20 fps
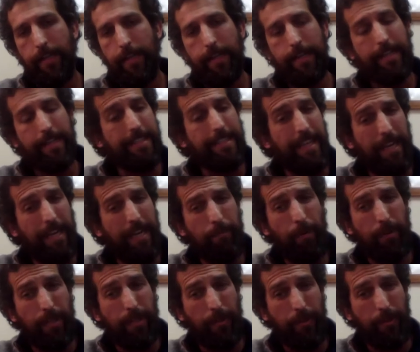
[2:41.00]
tienen que ser
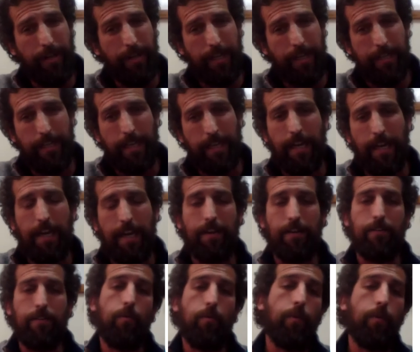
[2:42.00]
explotaciones que tengan
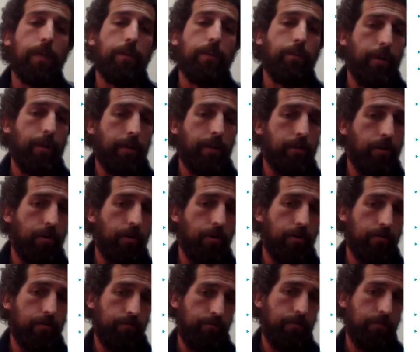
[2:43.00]
un
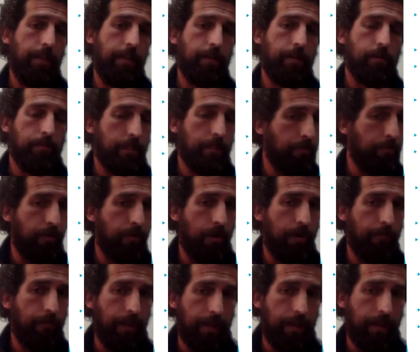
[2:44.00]
histórico de decomisos por
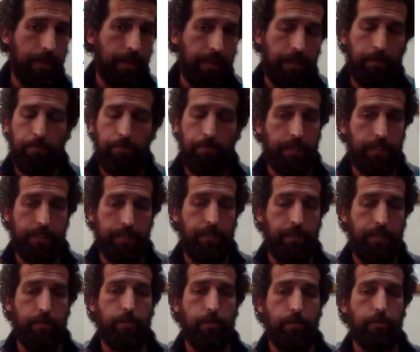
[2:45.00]
linfadenitis, porque si
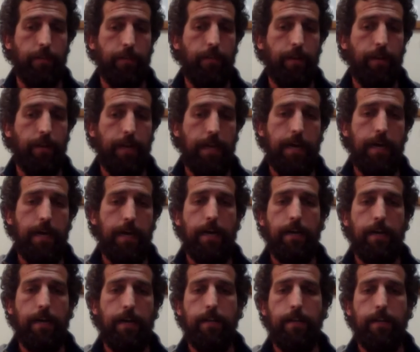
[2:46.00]
no, no
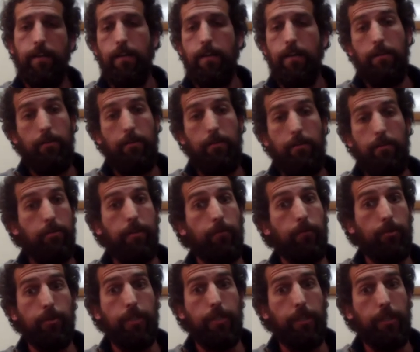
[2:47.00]
tendría, no
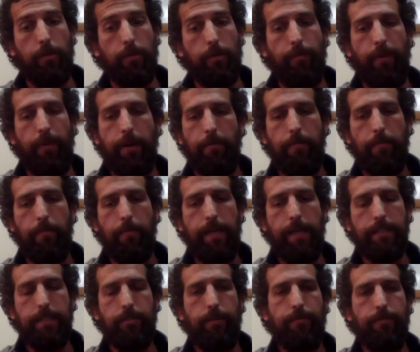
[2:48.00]
tendría mucho sentido, no podríamos
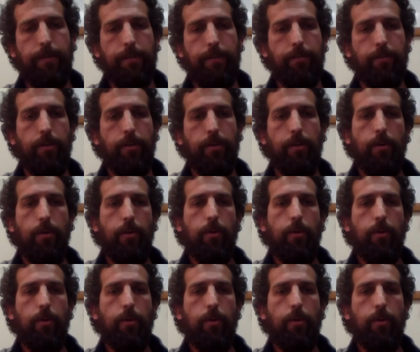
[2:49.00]
ver esos efectos.